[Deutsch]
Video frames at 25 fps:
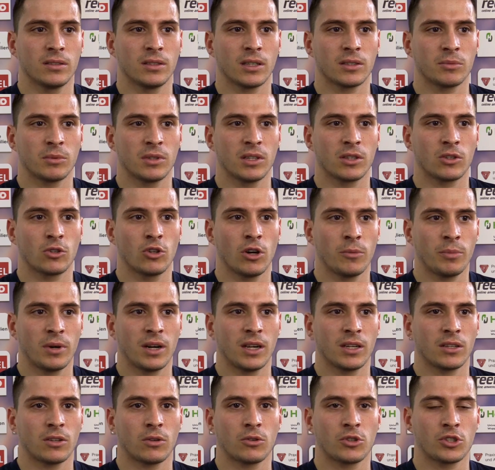dass man den
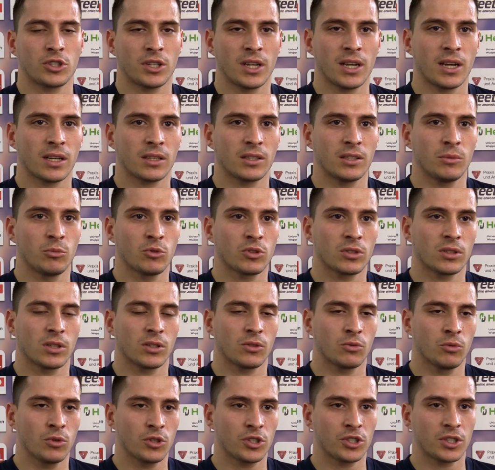Körper halt auch stärkt, die
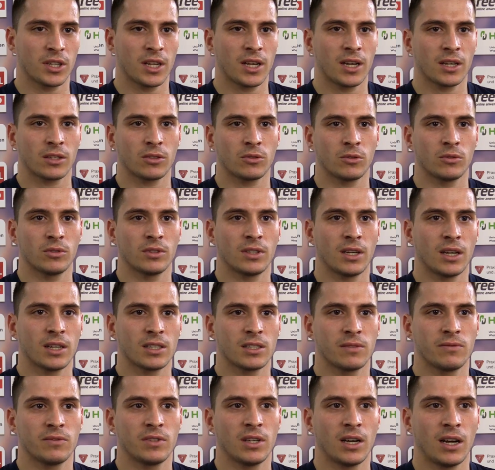Muskulatur stärkt und
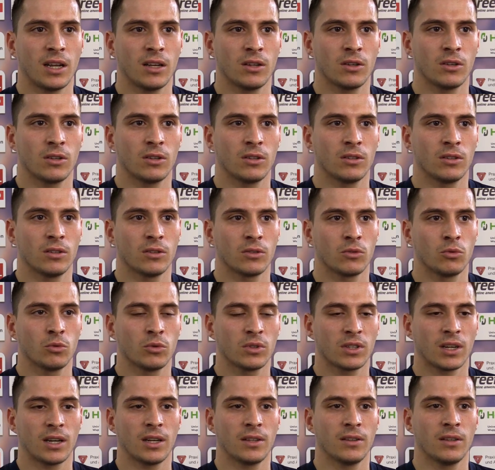da sind wir alle äh,
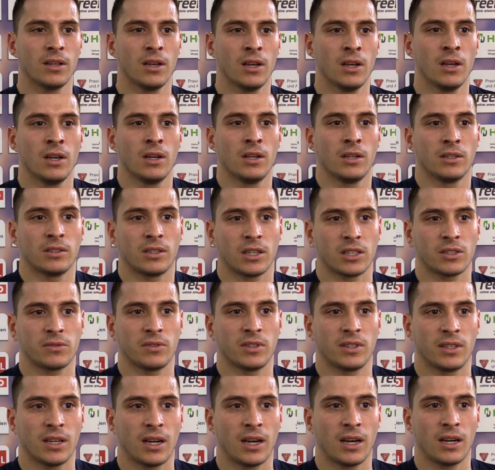gut dran, dass
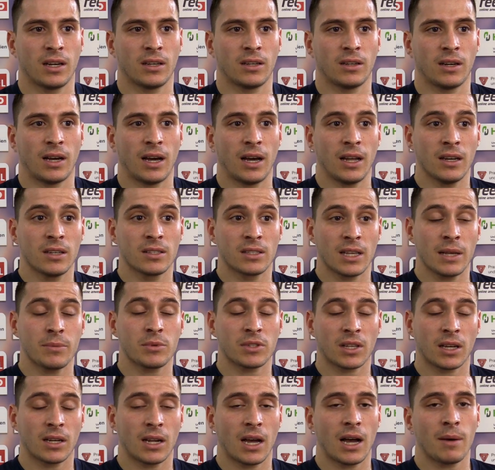wir da alle
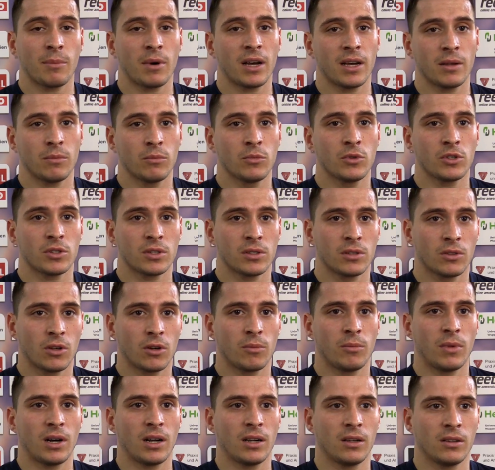selbst dran arbeiten müssen
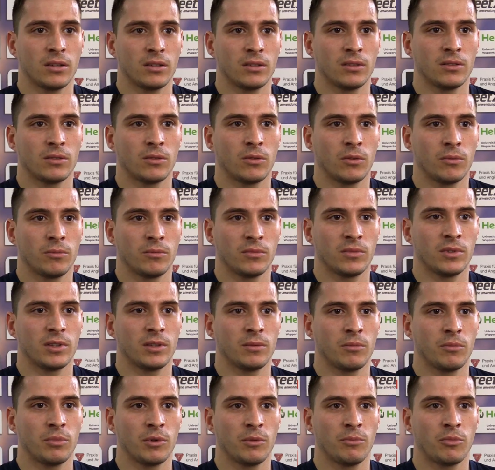nochmal, äh, um
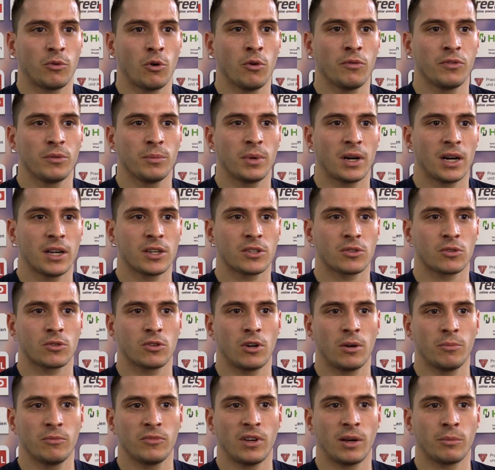im, im, Profibereich zu
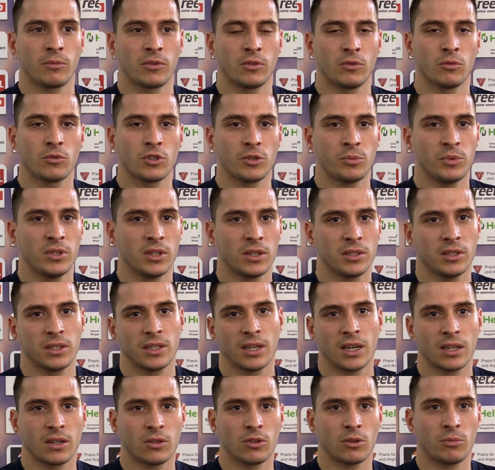kommen. Wir haben genug Spieler, die
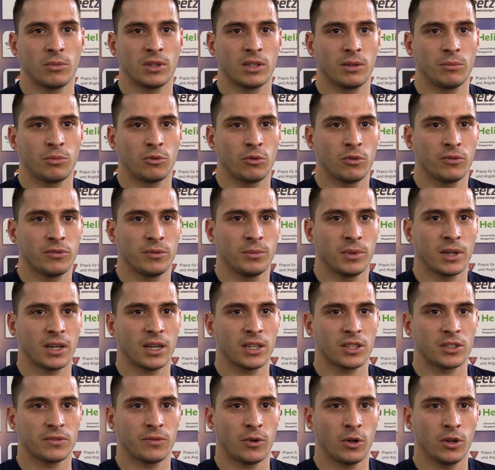gerne nochmal in den
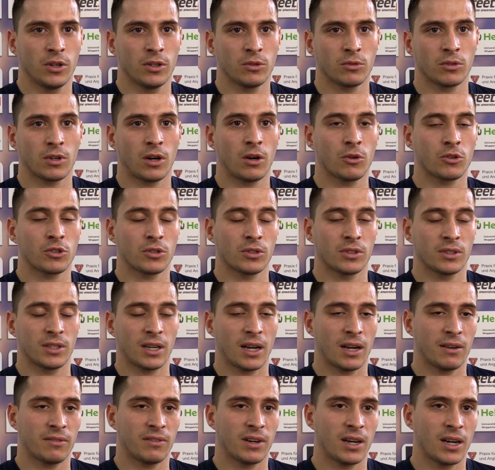Profibereich wollen oder auch schon
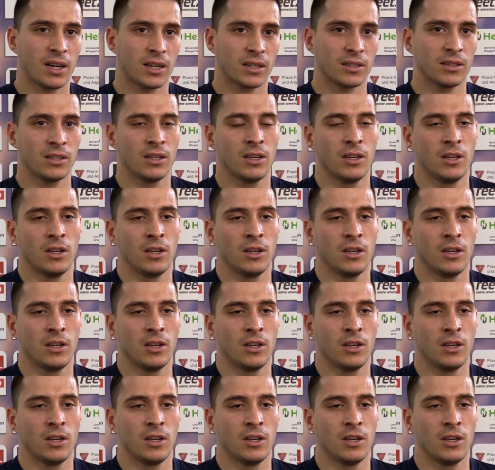da waren